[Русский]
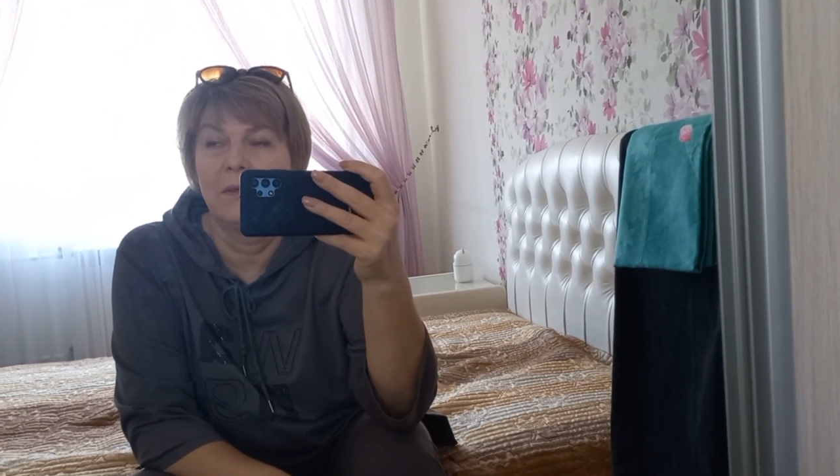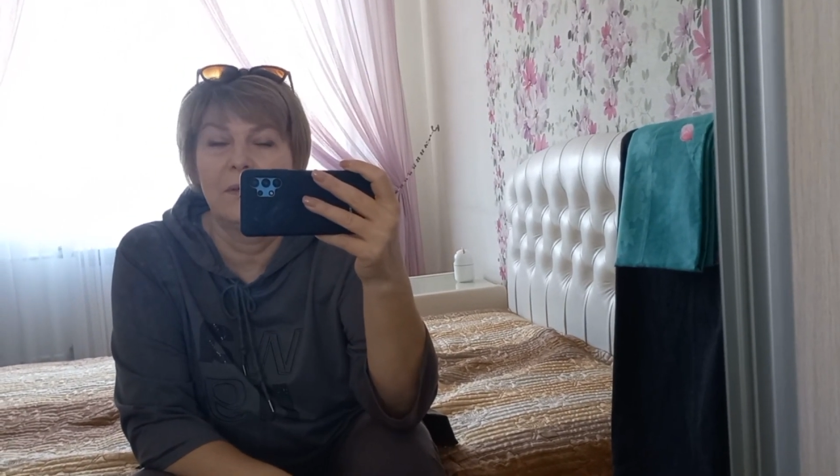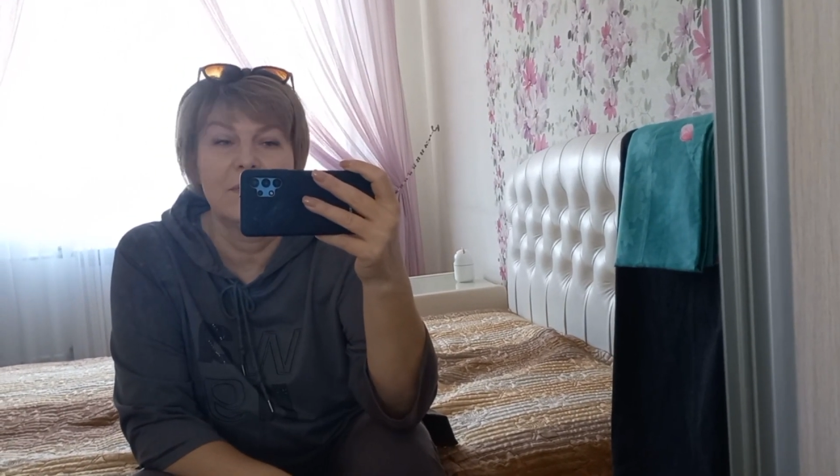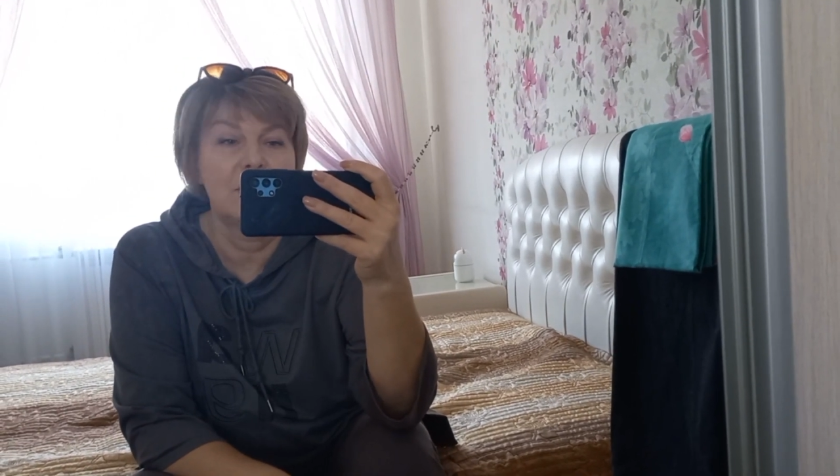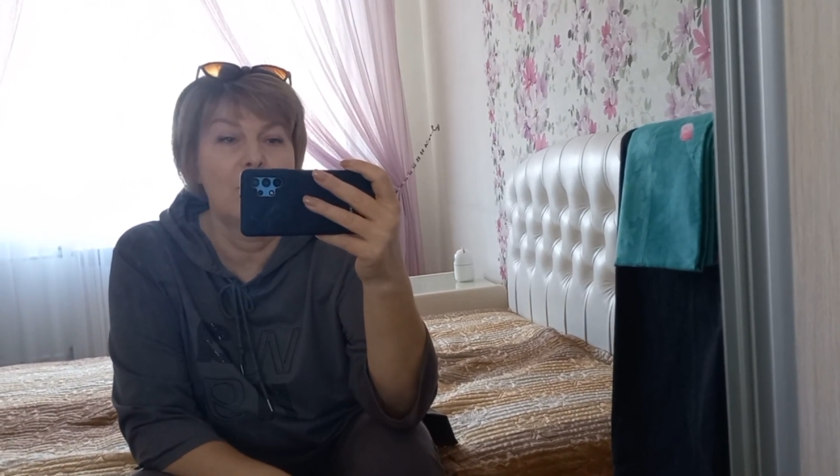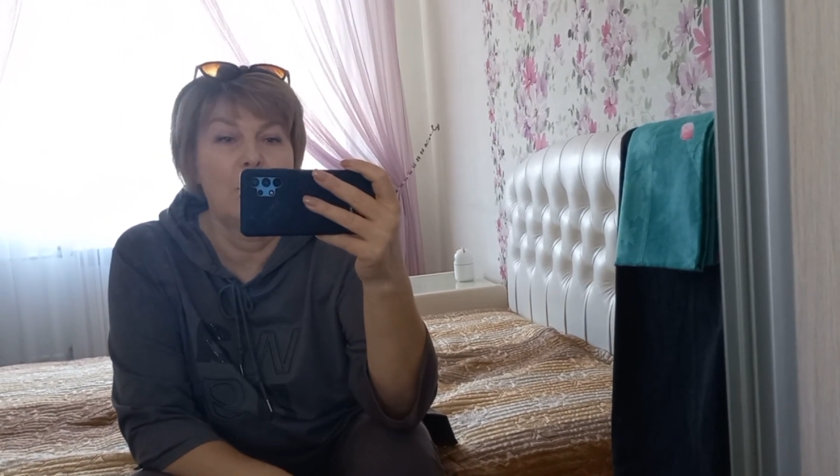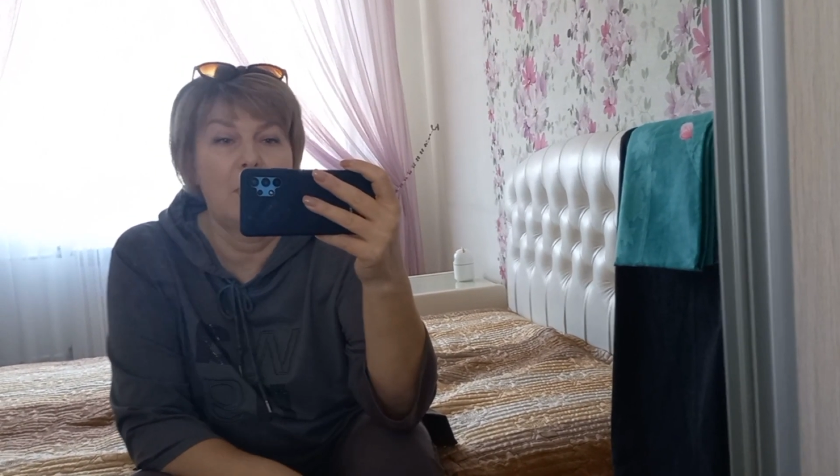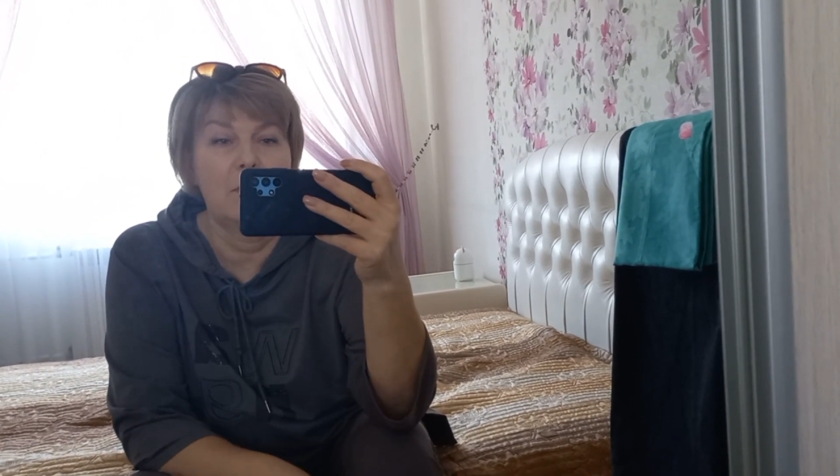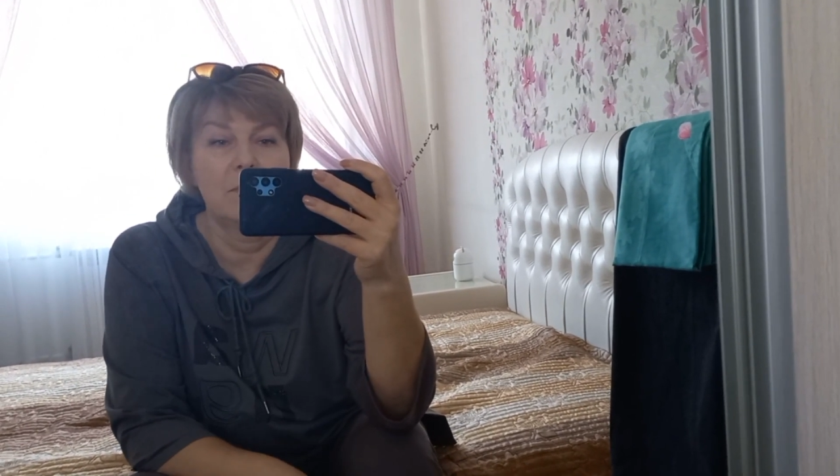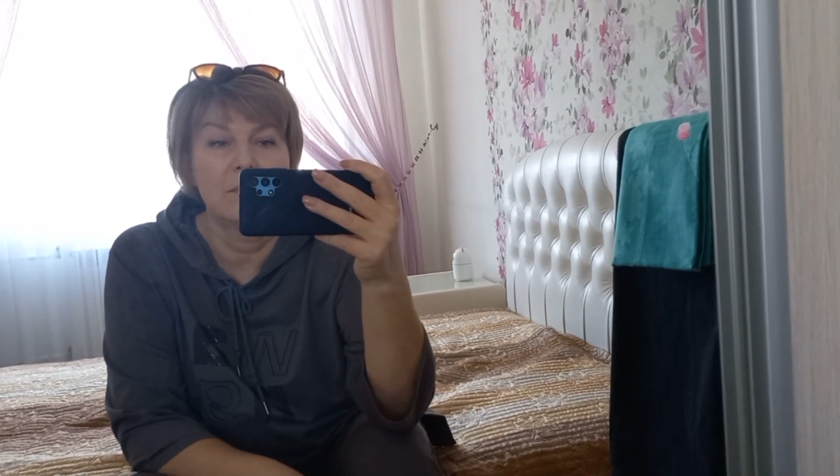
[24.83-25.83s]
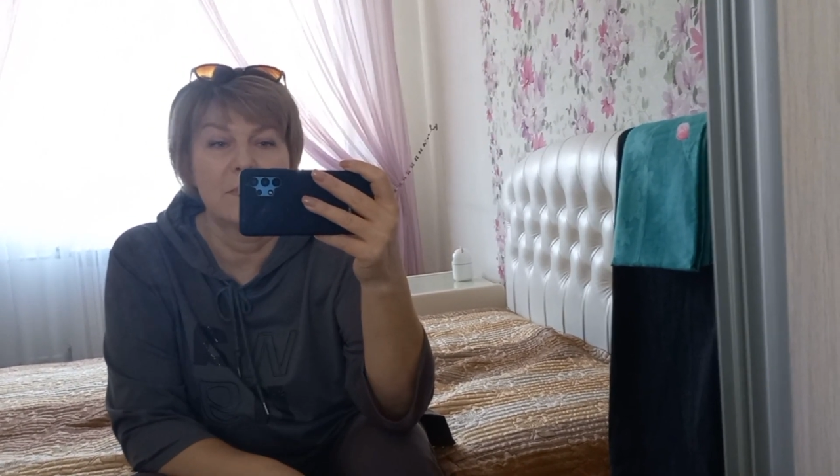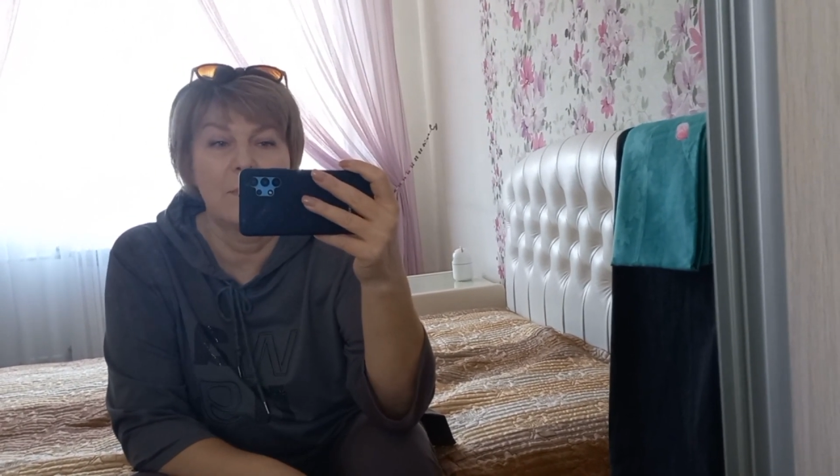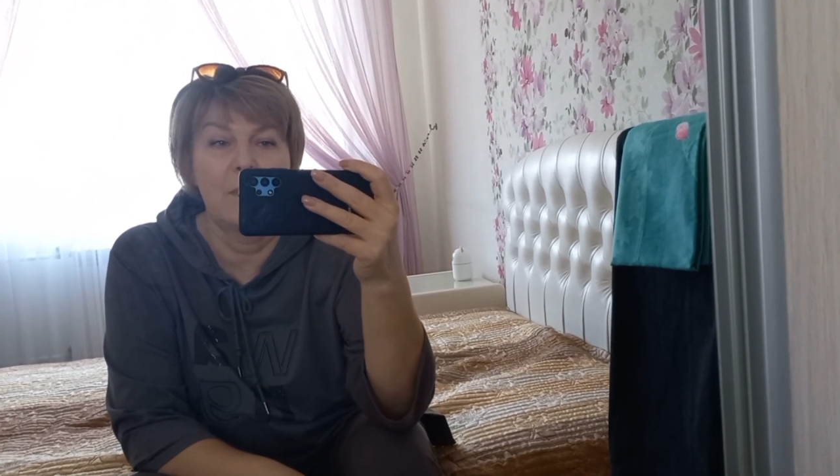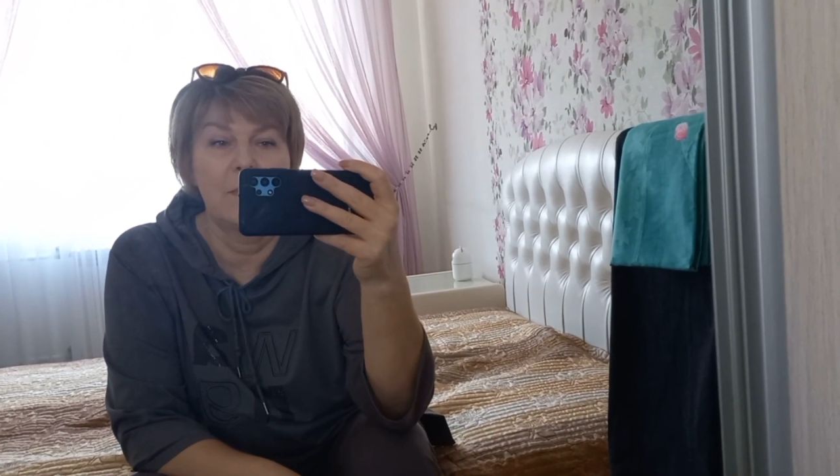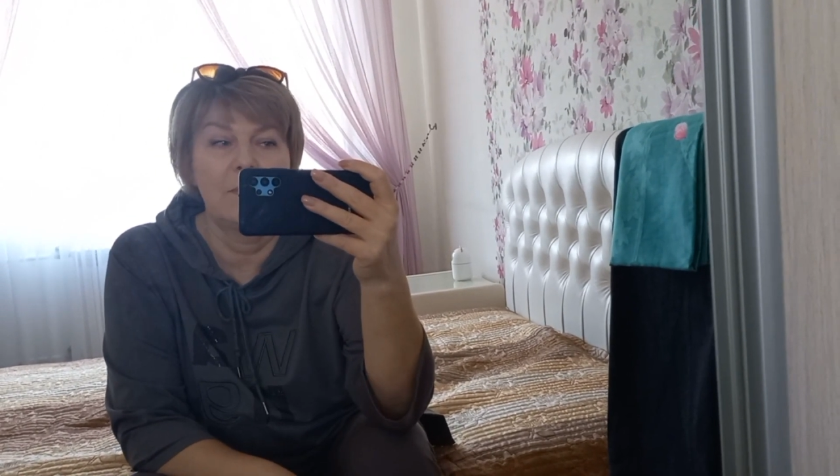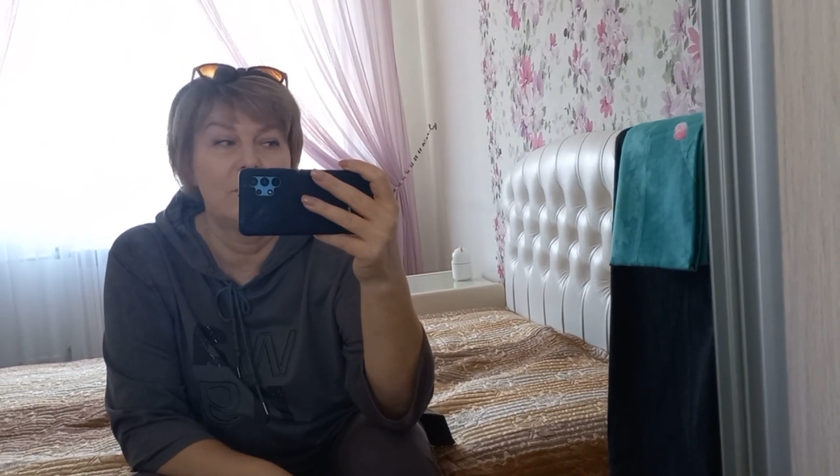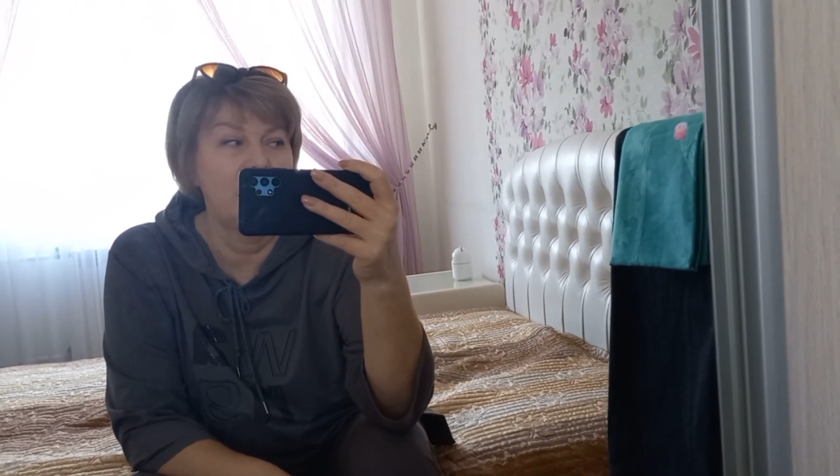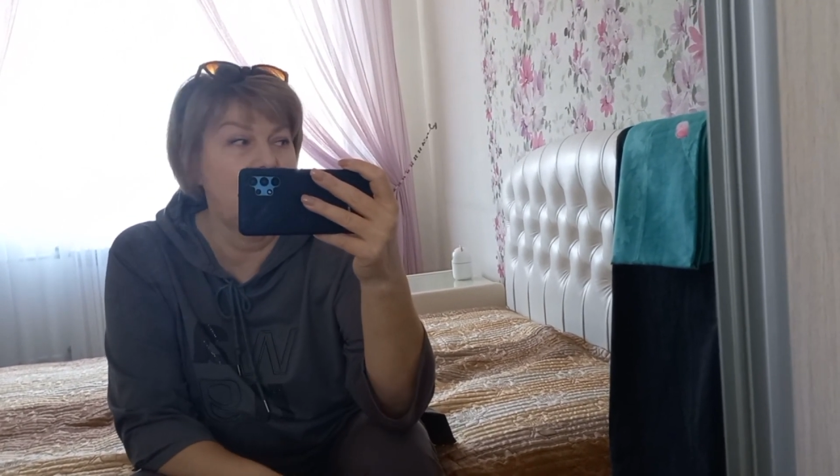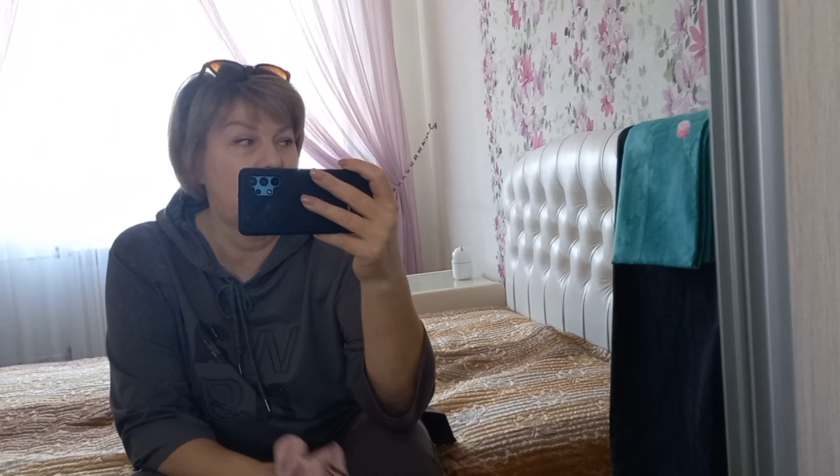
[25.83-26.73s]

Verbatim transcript: в Самару с мамой. У них